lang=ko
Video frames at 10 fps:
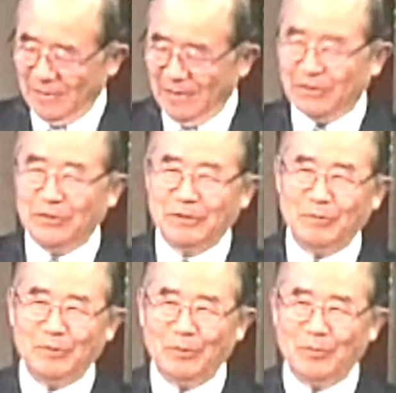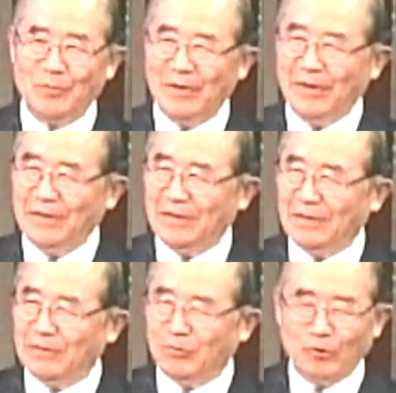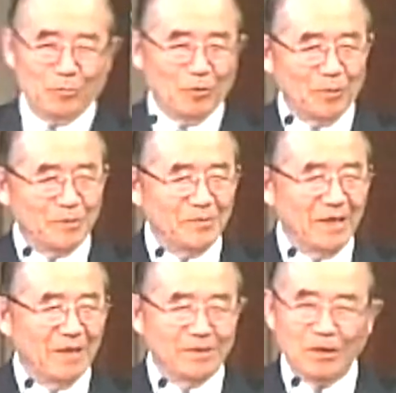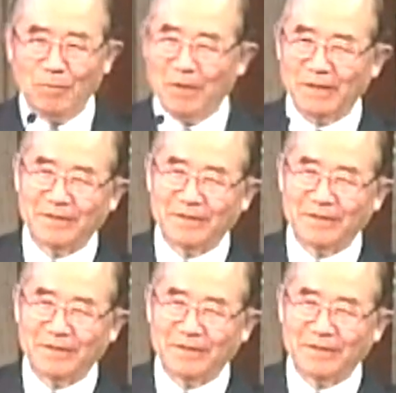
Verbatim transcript: 저 점점 이제는 수입도 없습니다. 설득할 것이